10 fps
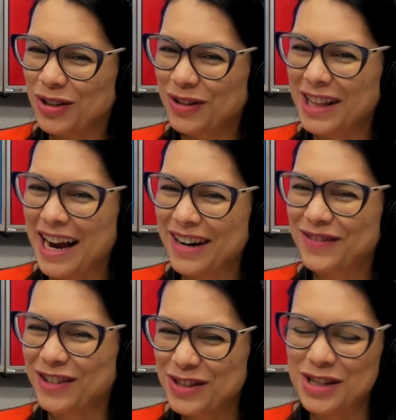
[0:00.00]
titular.
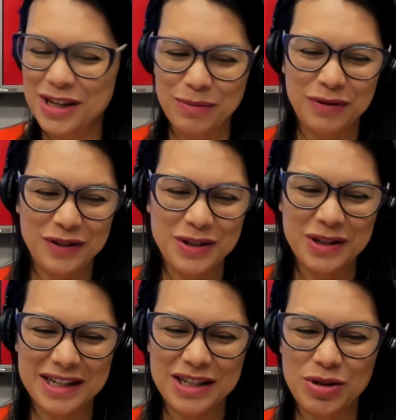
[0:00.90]
Bom dia,
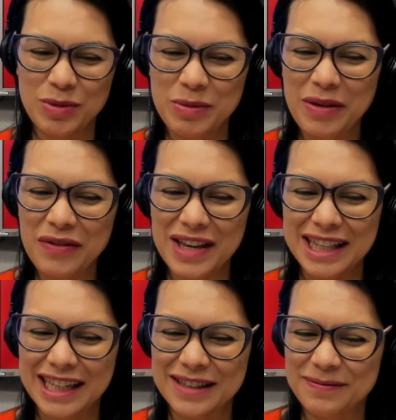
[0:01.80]
professora, seja muito
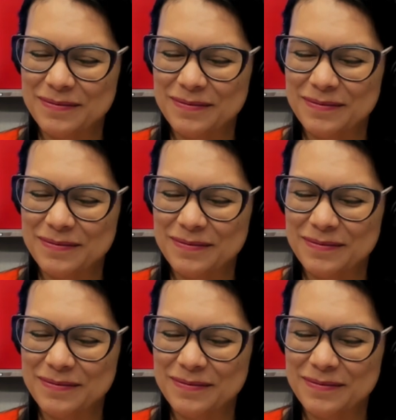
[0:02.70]
bem-vinda.